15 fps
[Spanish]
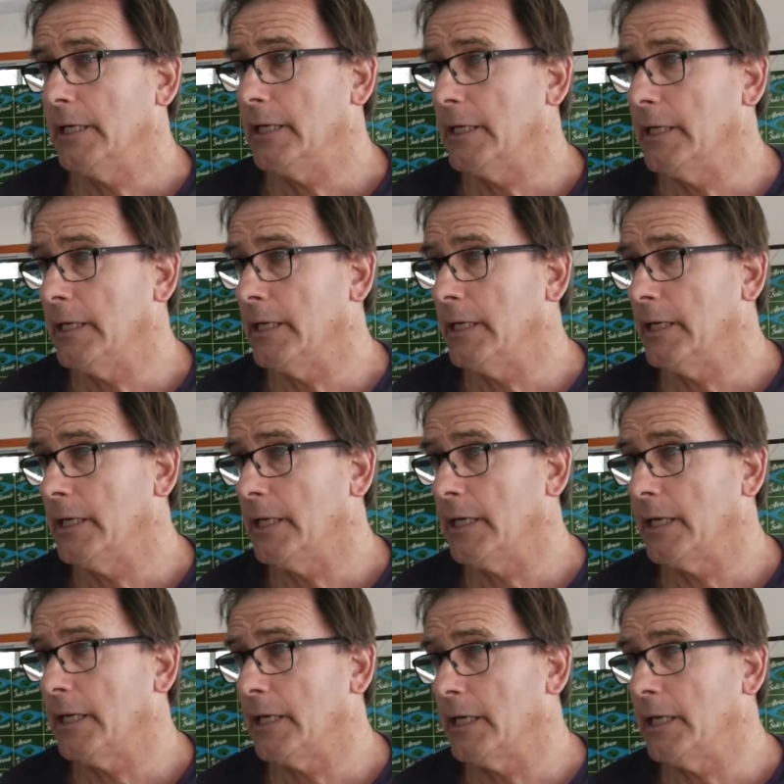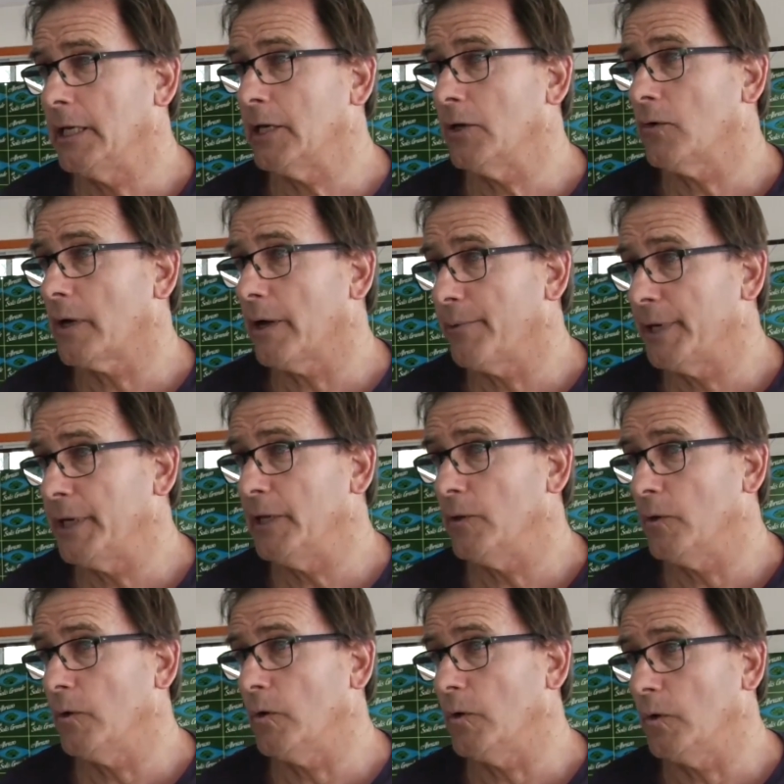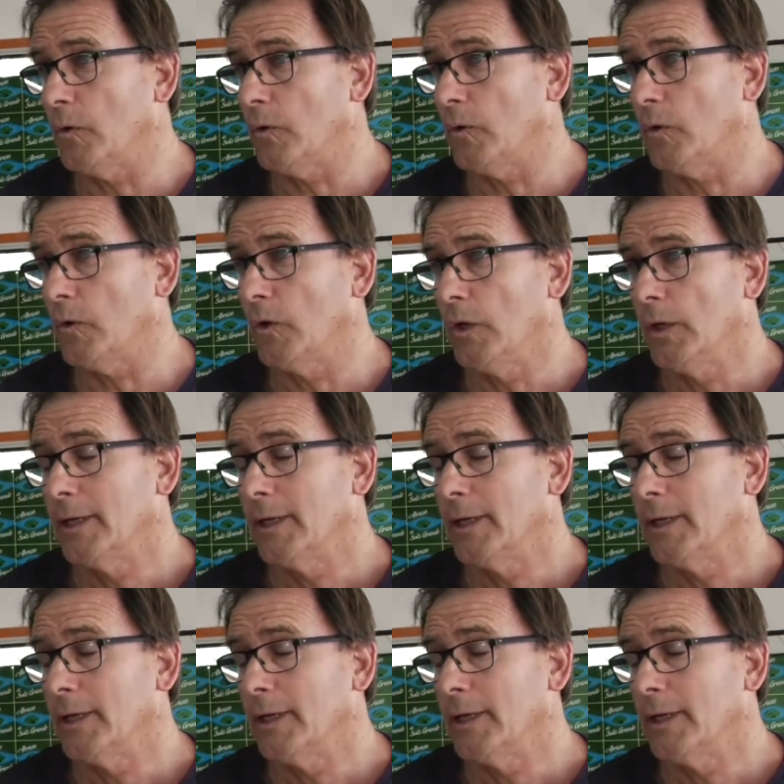Y, creo que ha venido,